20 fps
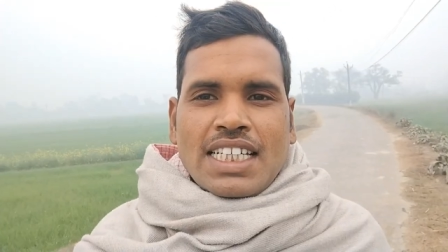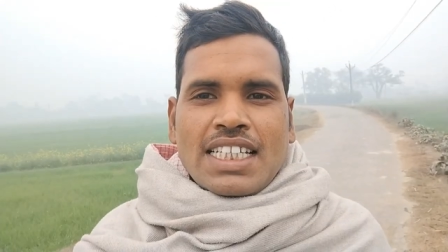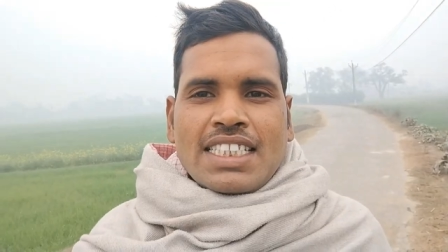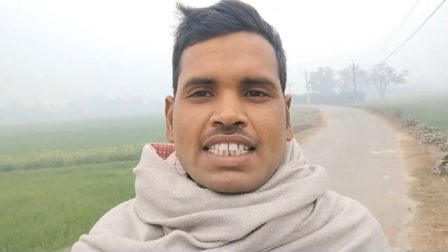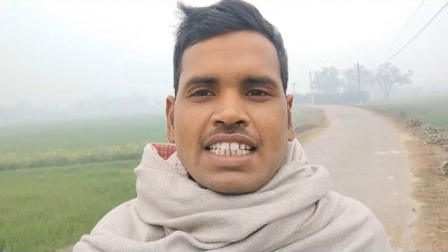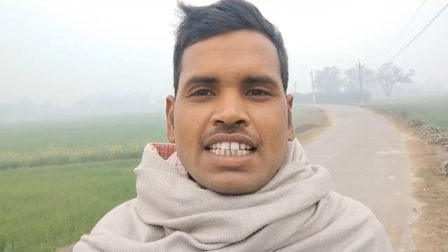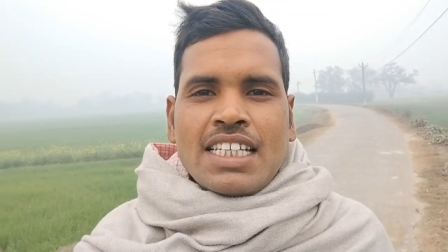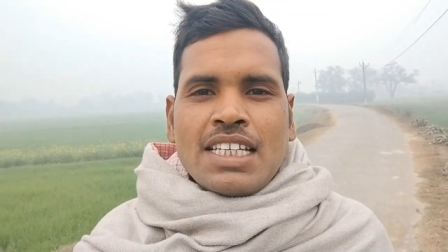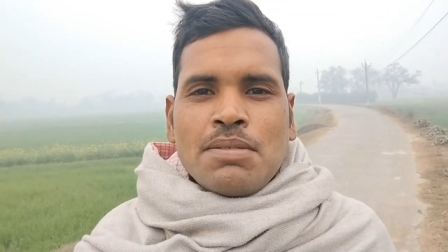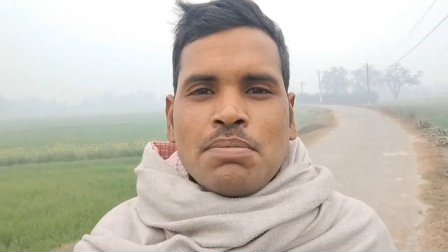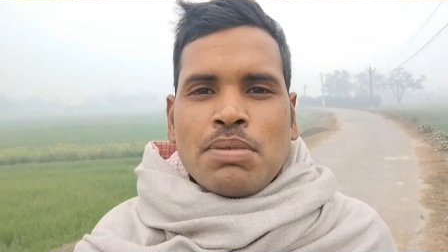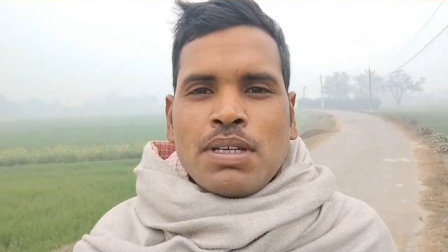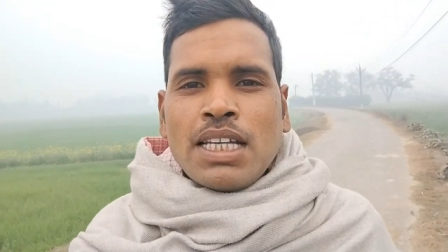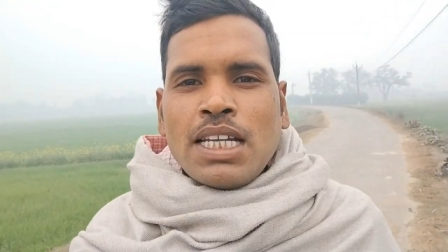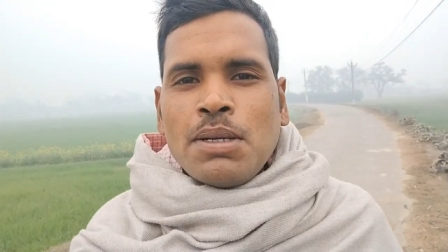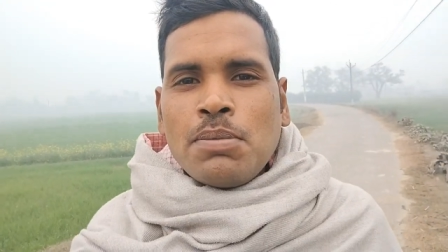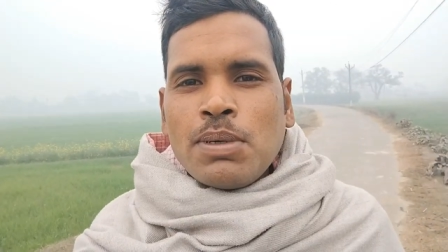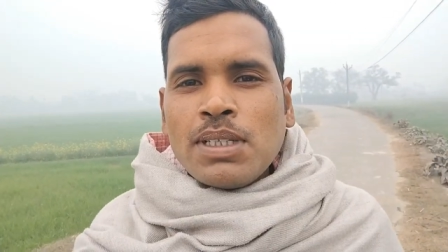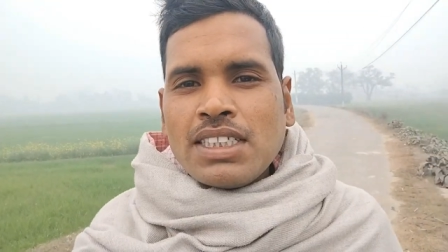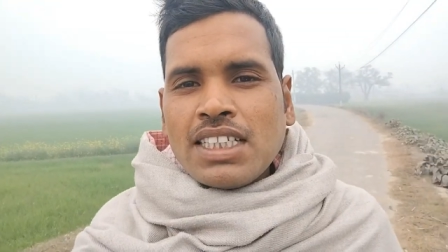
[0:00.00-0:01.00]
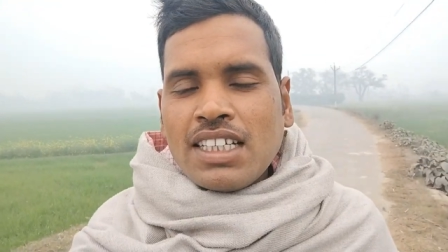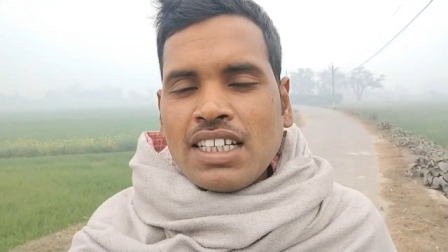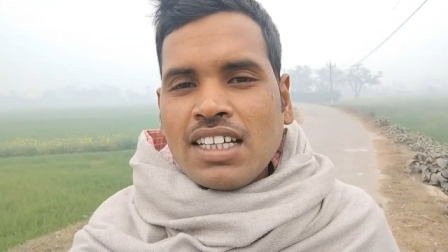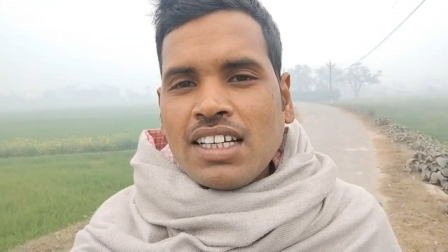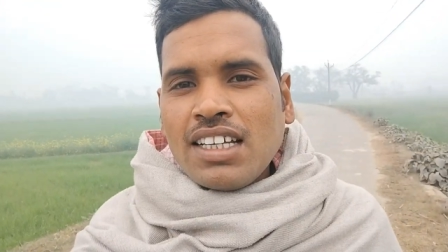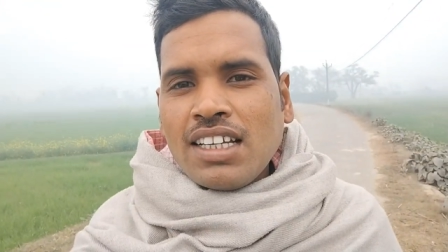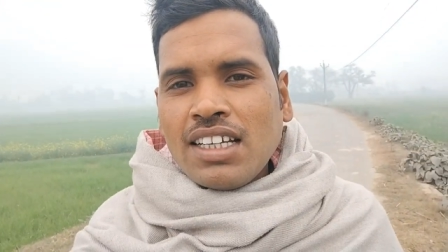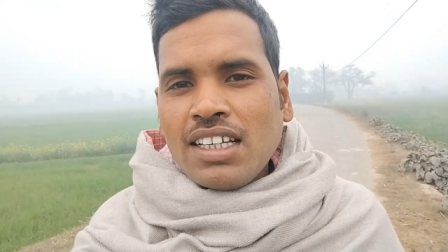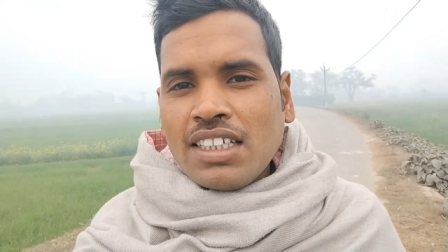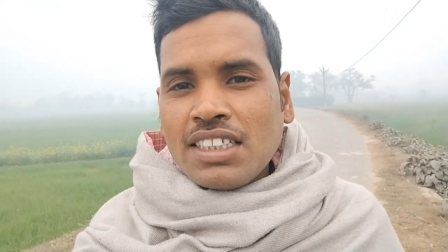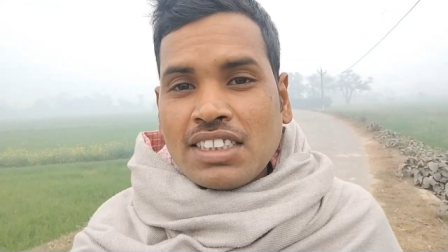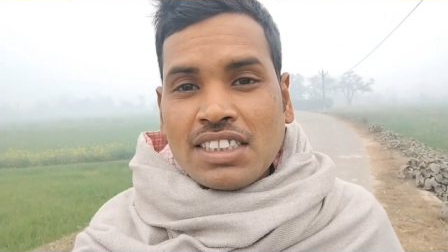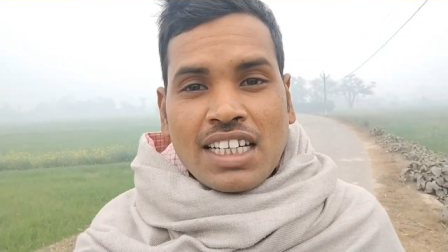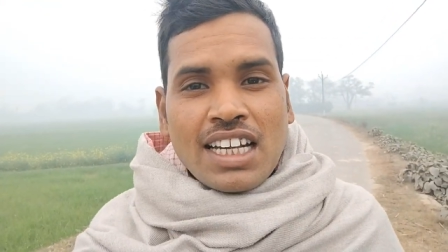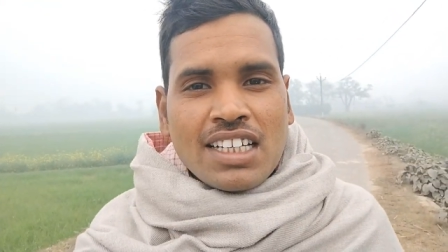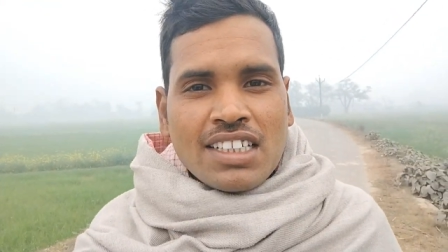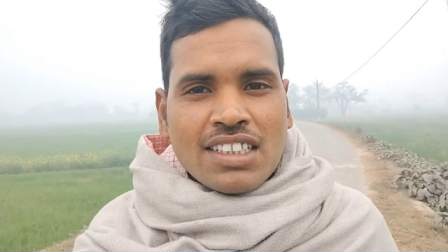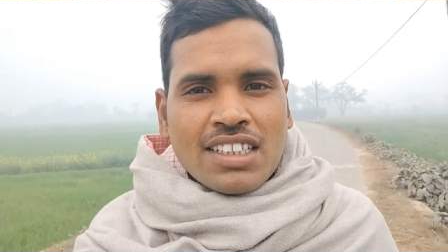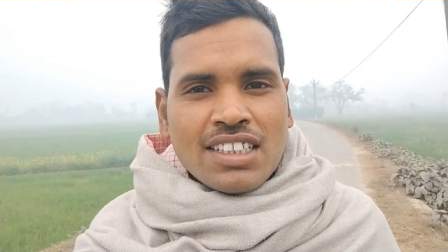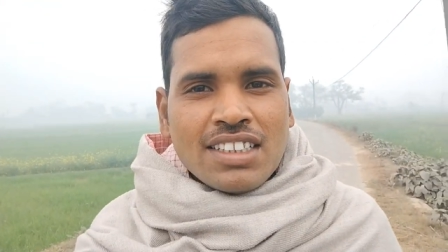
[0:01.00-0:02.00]
जैसे ही फेरी पर जाना
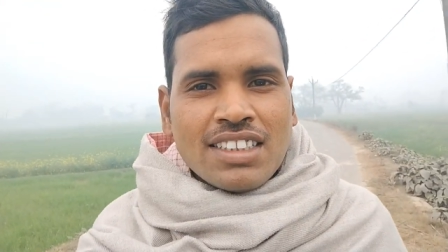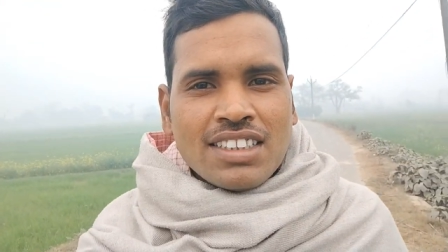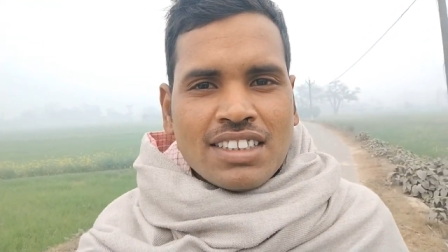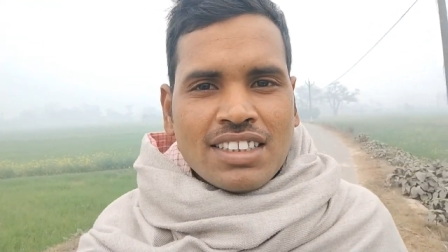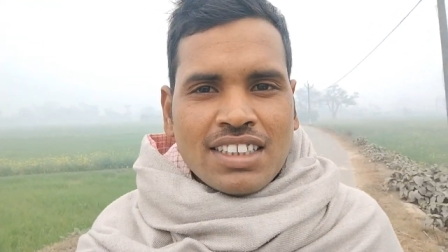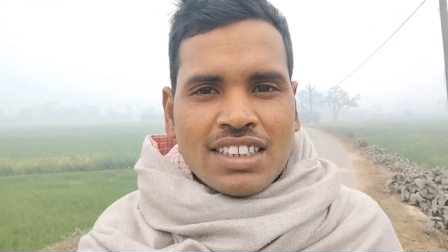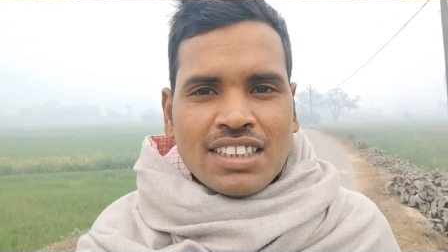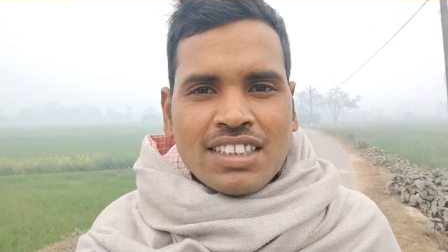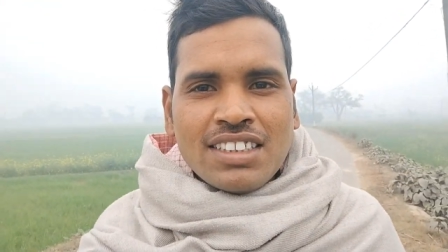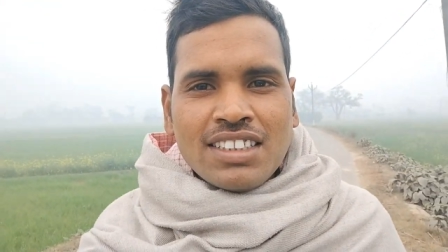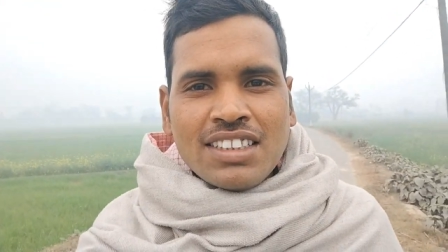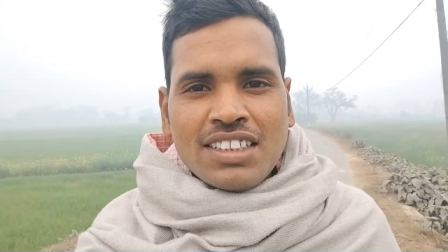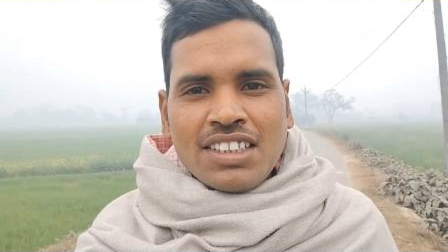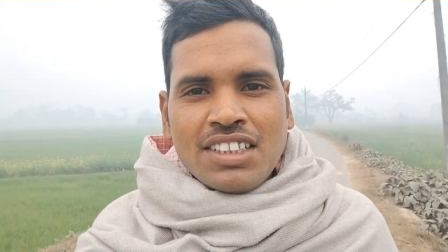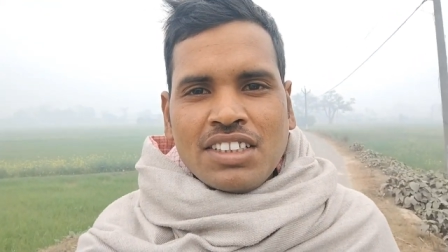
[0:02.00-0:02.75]
स्टार्ट कर देते हैं